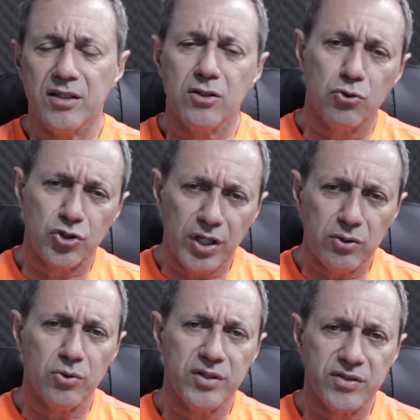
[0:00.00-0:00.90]
e do
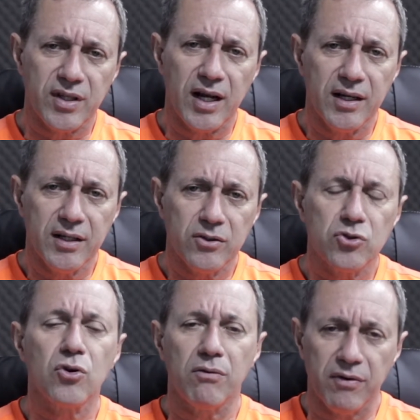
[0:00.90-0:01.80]
jeito que está,
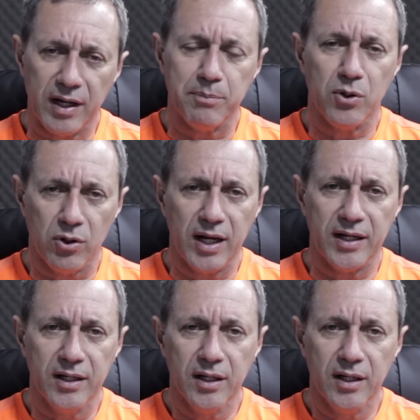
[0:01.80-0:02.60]
só vai piorar.